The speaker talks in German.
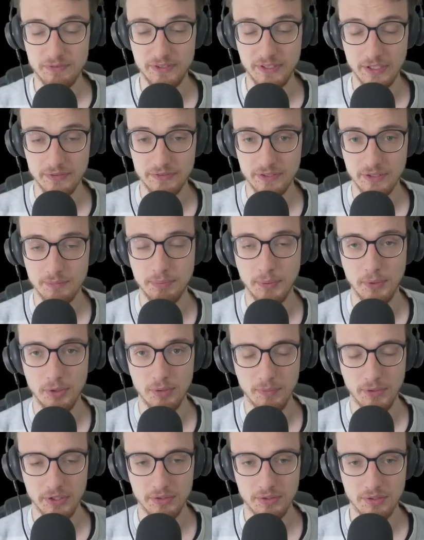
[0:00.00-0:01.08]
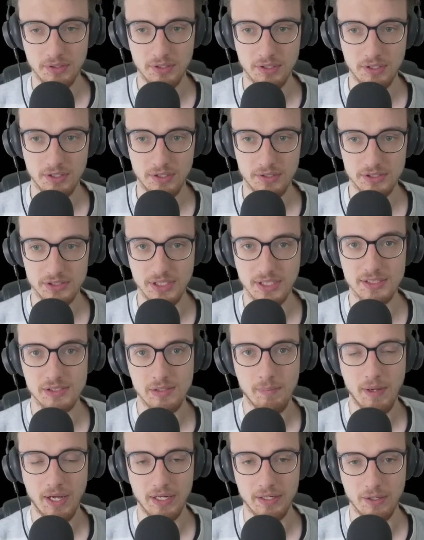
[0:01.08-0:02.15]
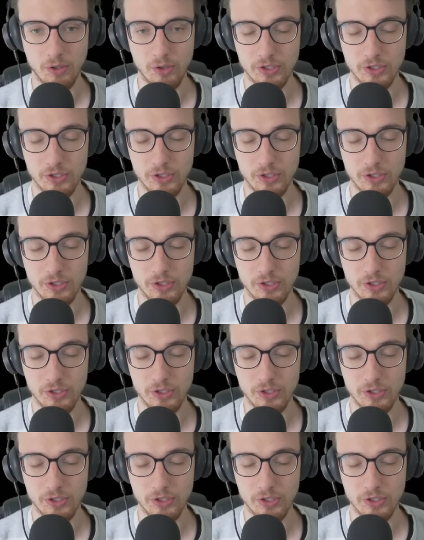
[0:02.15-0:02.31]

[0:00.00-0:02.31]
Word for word: vielen, vielen Pokémon äh, das erste Mal.